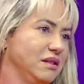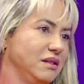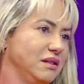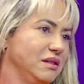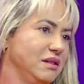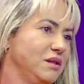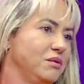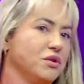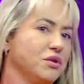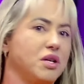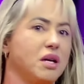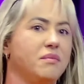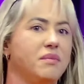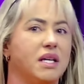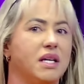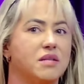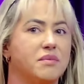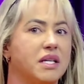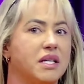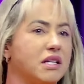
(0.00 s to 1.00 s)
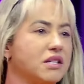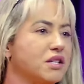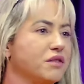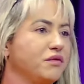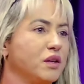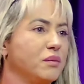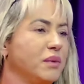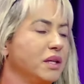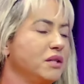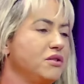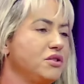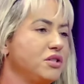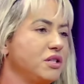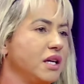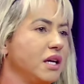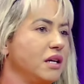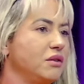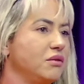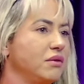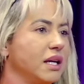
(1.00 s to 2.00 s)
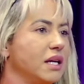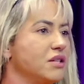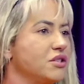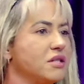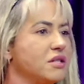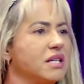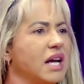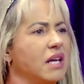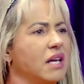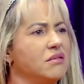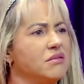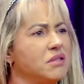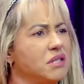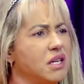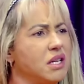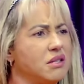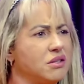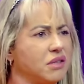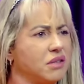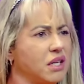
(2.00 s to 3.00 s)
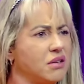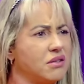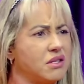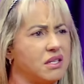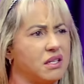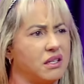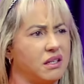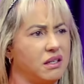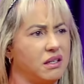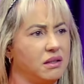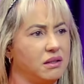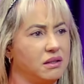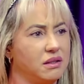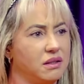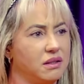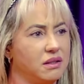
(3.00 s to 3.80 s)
Eu ouço amigas minhas que estão tá se formando em direito e elas dizem, ah, não sei se eu quero seguir.